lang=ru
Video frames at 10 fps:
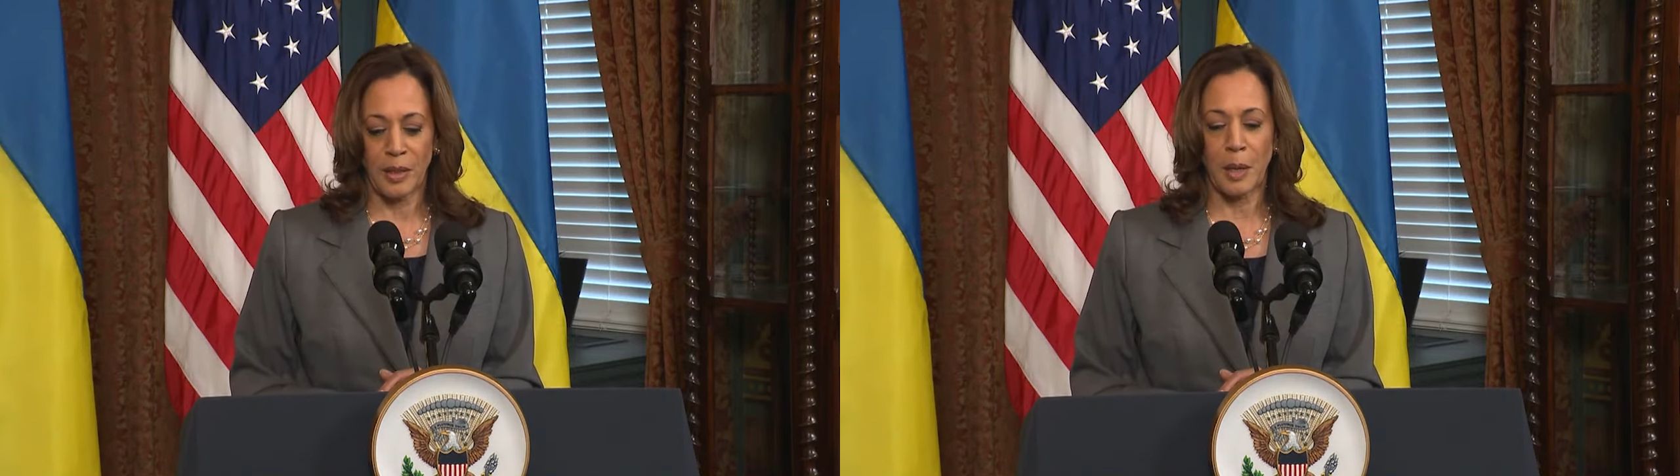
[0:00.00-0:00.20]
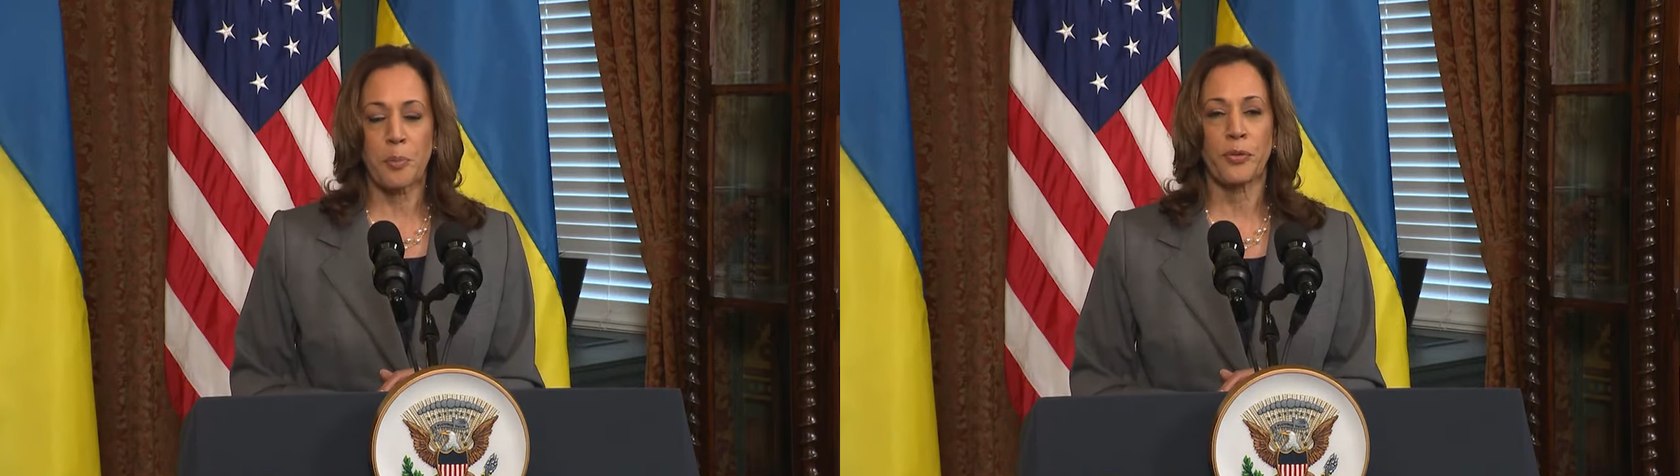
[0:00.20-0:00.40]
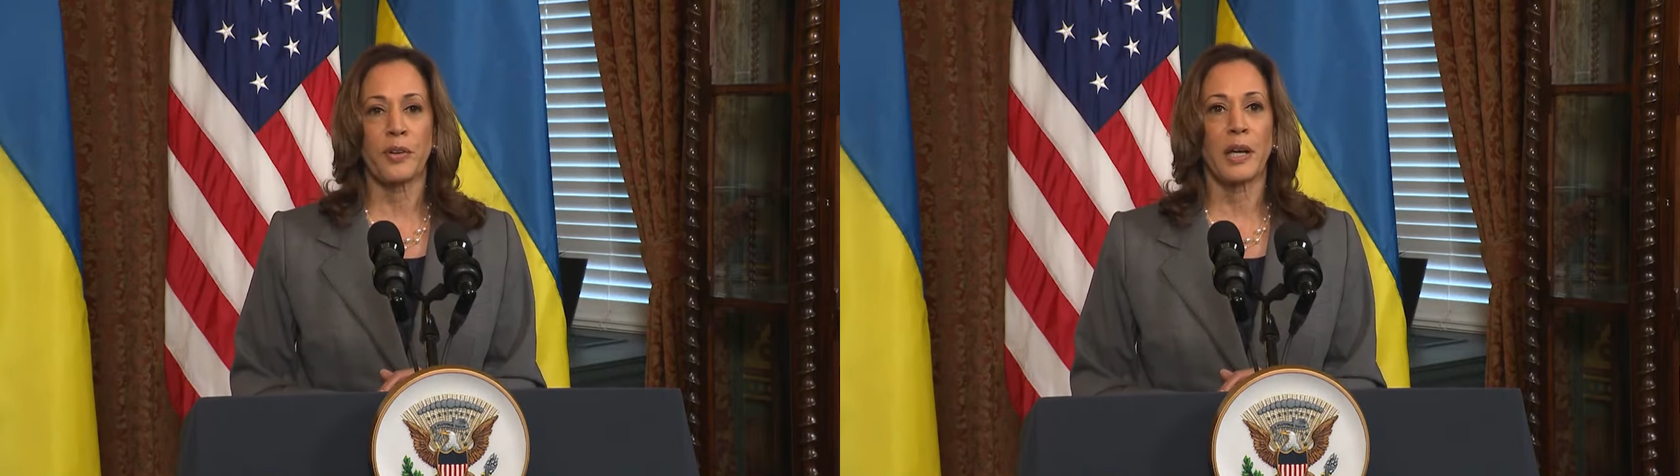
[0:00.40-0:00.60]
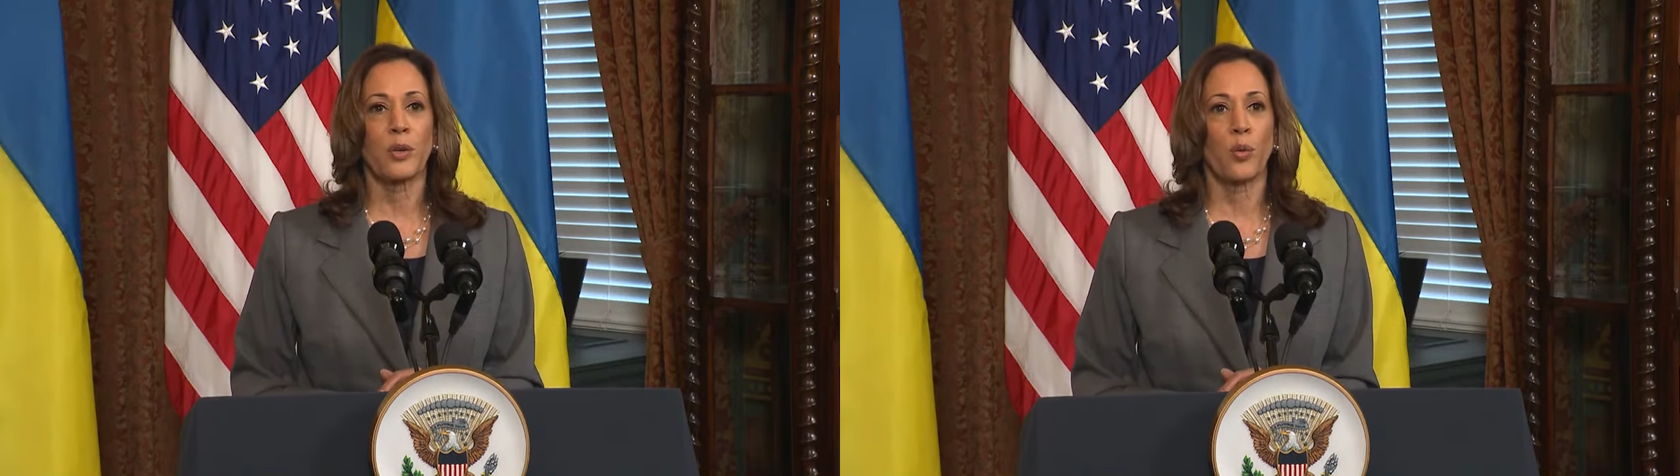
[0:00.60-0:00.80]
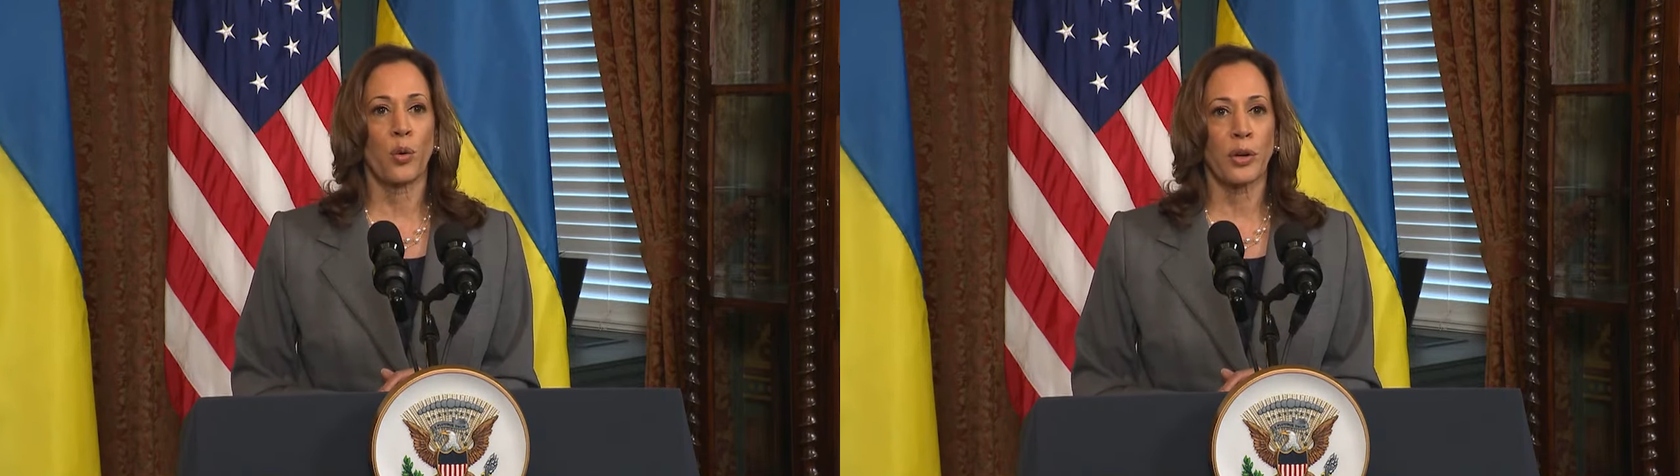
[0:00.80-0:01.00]
Они
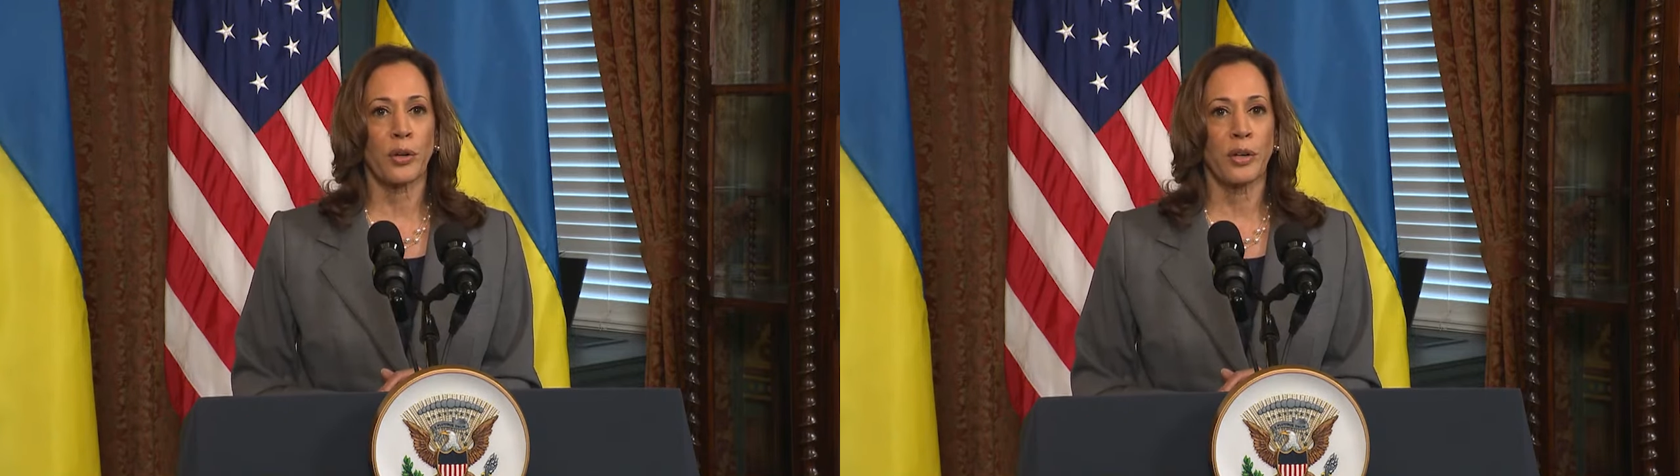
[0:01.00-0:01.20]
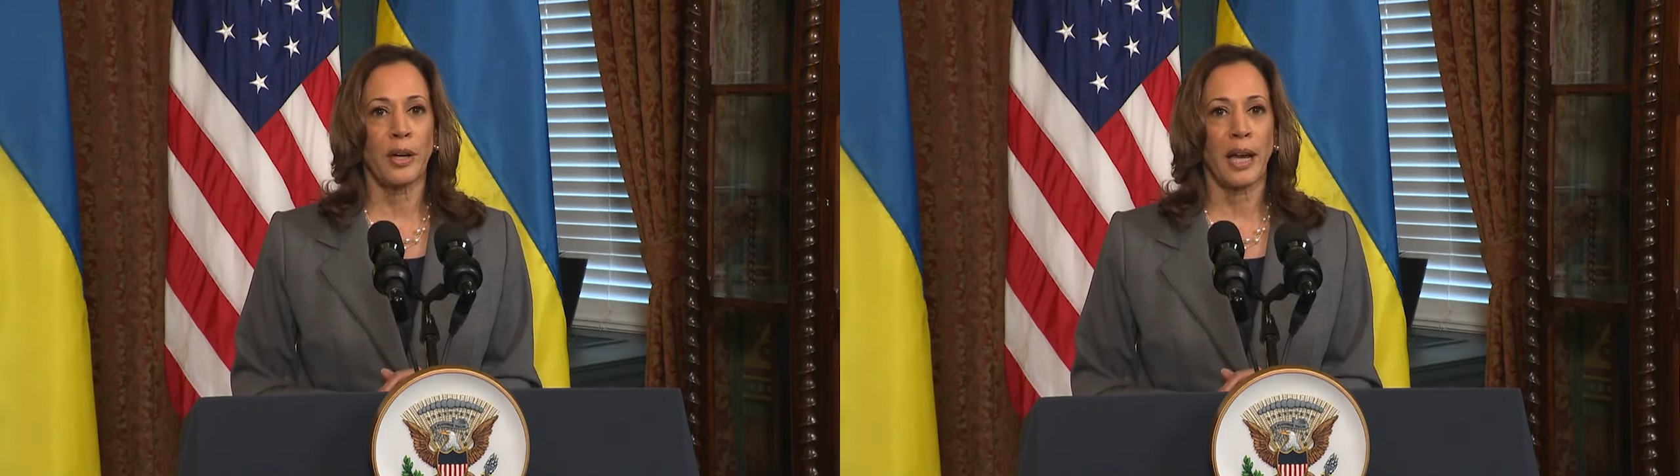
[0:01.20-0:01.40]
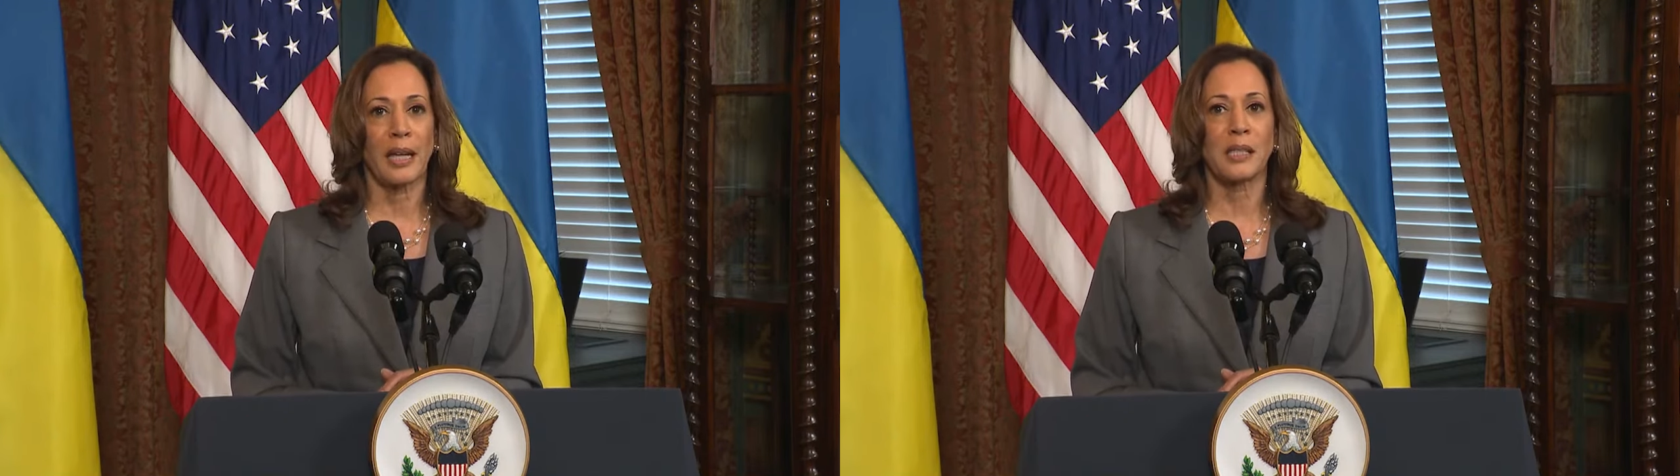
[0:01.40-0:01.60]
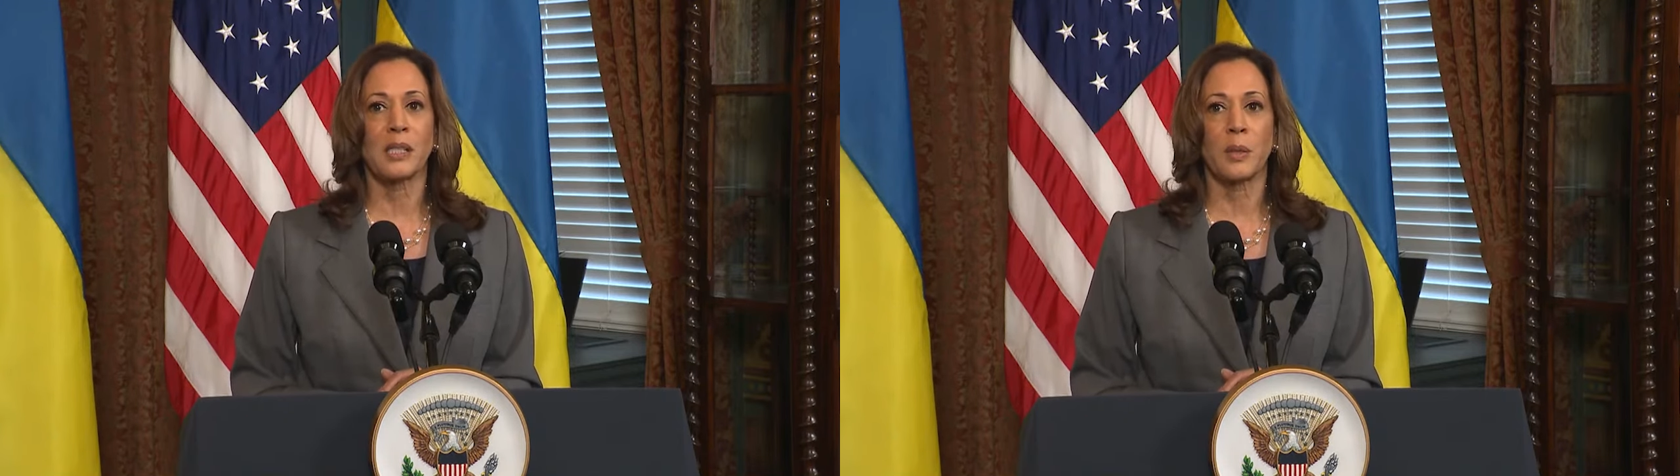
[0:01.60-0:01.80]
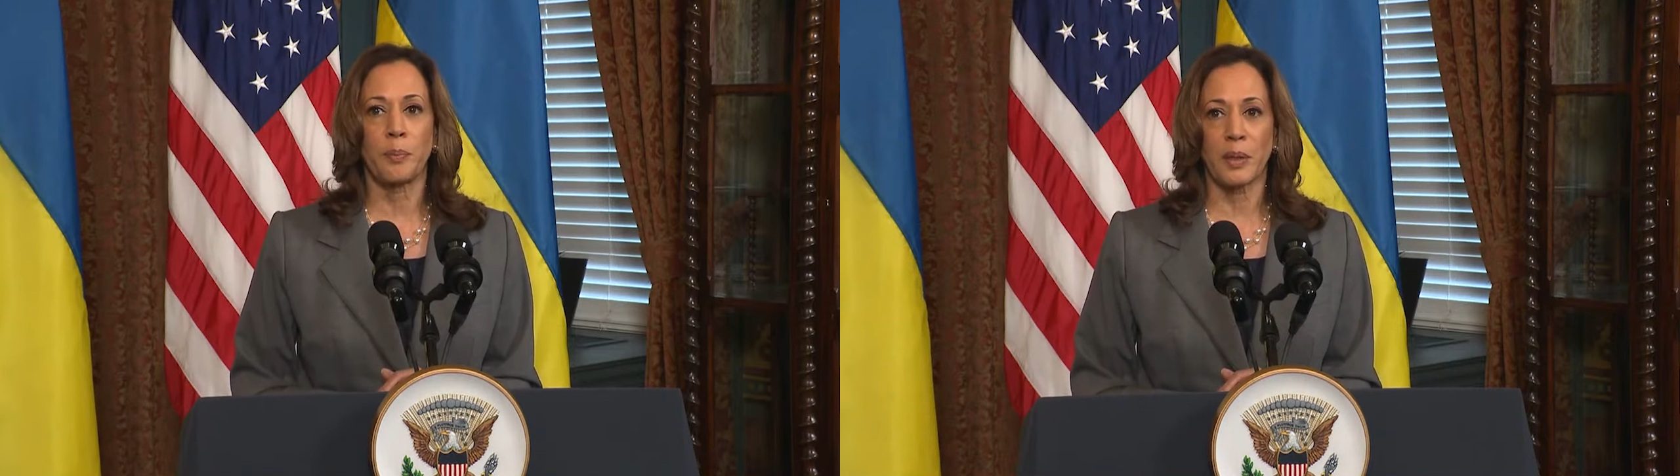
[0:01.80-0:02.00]
обеспечивают порядок и